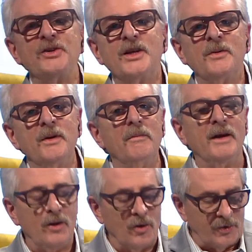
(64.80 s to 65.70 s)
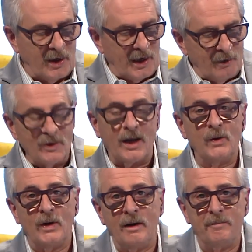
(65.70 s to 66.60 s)
noches, bienvenidos a una
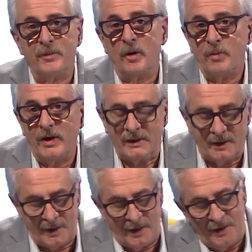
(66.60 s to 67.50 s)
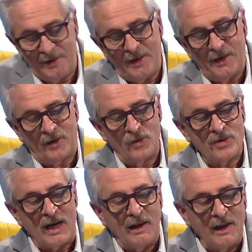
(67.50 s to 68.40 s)
nueva propuesta de Ideas
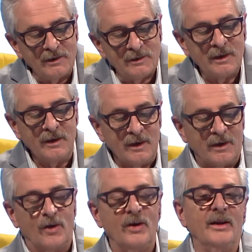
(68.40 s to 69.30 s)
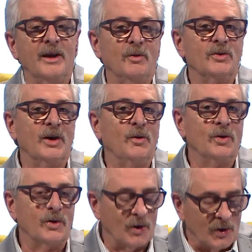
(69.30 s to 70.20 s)
Cruzadas. Hoy tenemos el
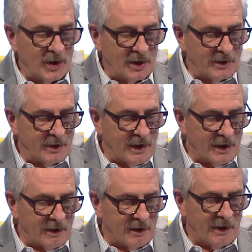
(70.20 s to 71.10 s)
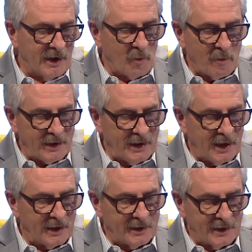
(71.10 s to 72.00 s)
gusto de tener la
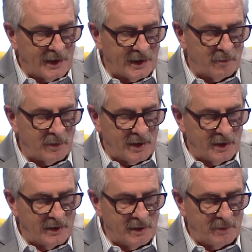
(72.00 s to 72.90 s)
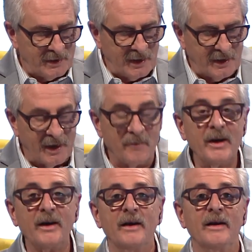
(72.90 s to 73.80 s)
compañía de Ana Prada y de Pata
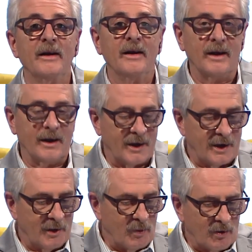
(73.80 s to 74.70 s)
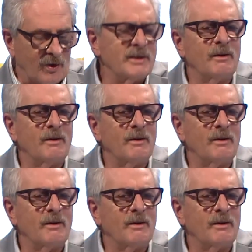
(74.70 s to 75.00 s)
Kramer. Eh, y bueno, con ella